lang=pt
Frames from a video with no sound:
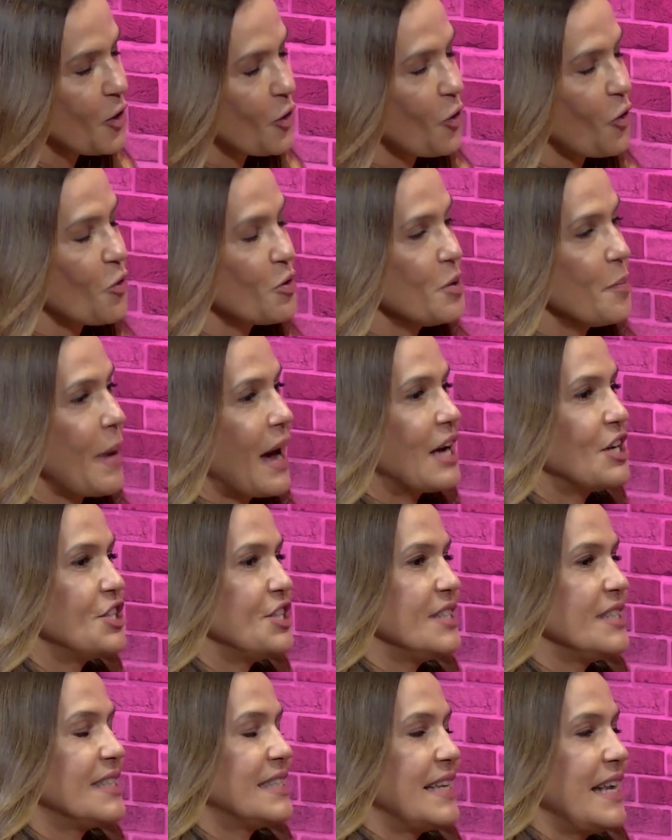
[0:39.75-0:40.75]
com
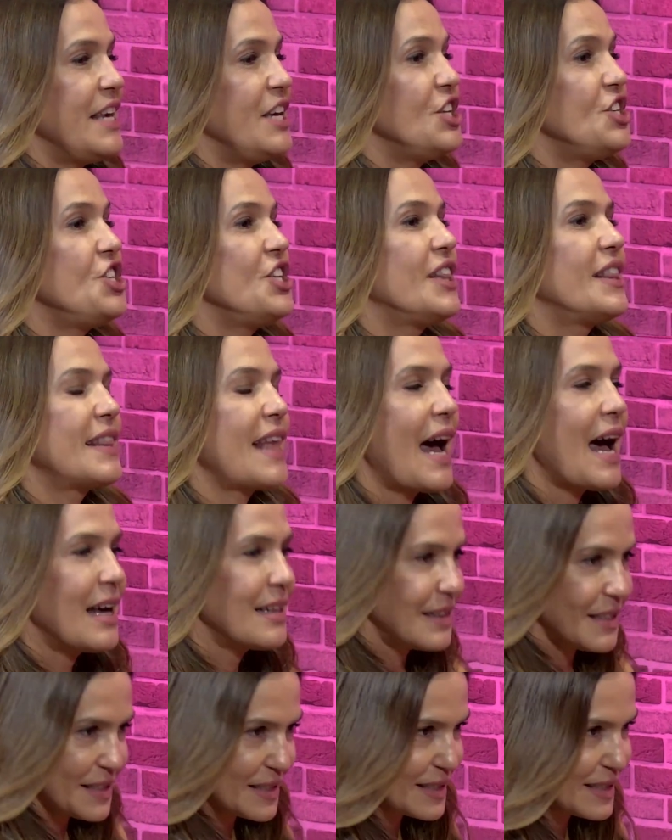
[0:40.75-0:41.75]
imagens
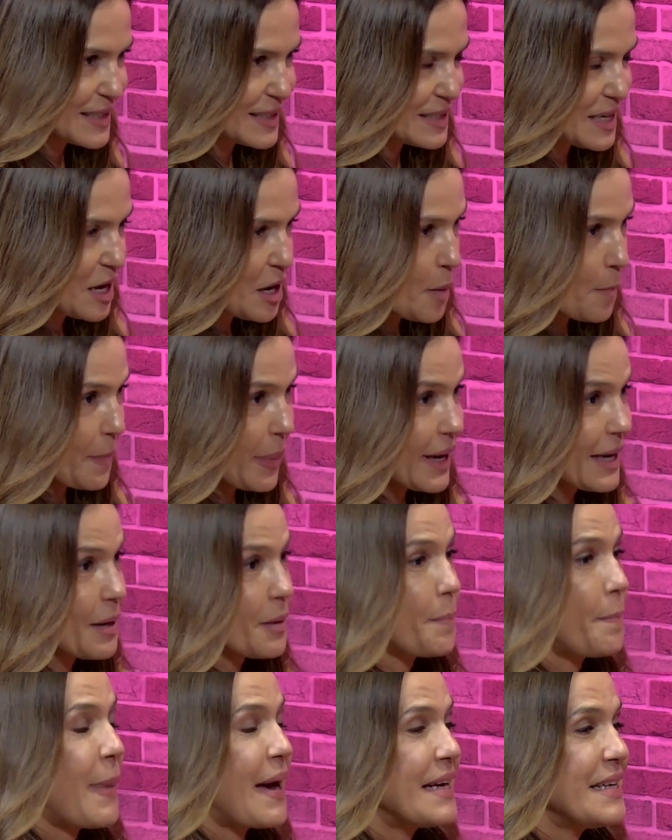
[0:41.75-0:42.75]
editadas para
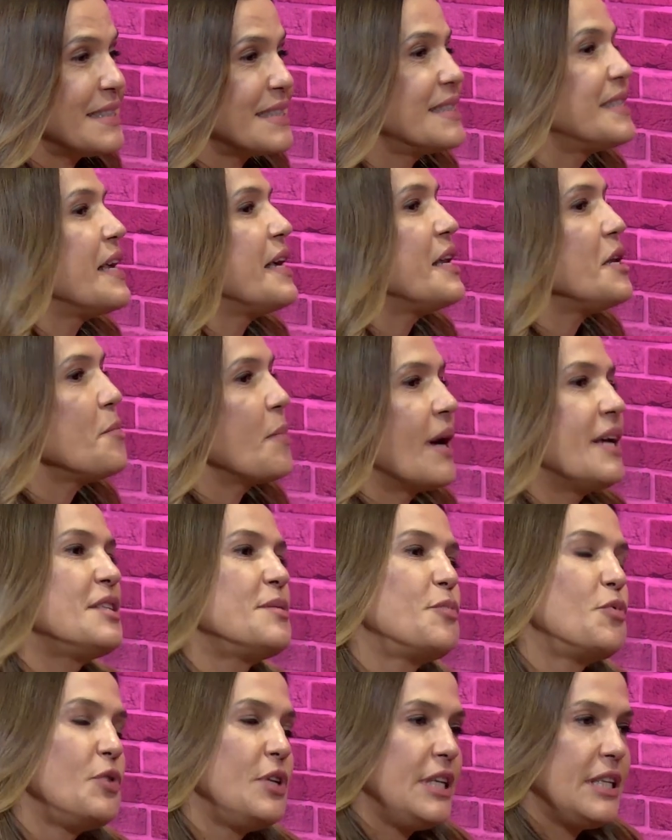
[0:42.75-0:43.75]
parecerem mais
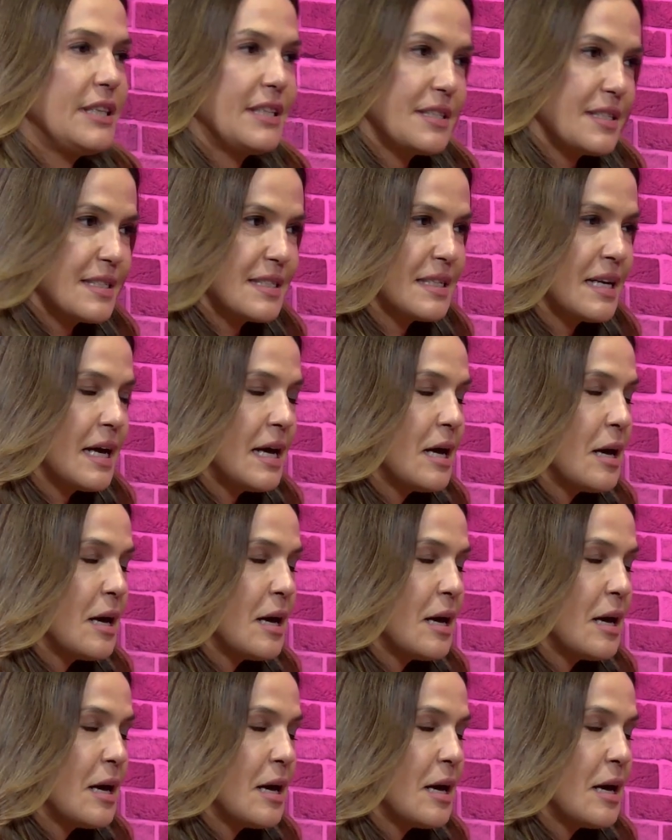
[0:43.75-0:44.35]
bonitas,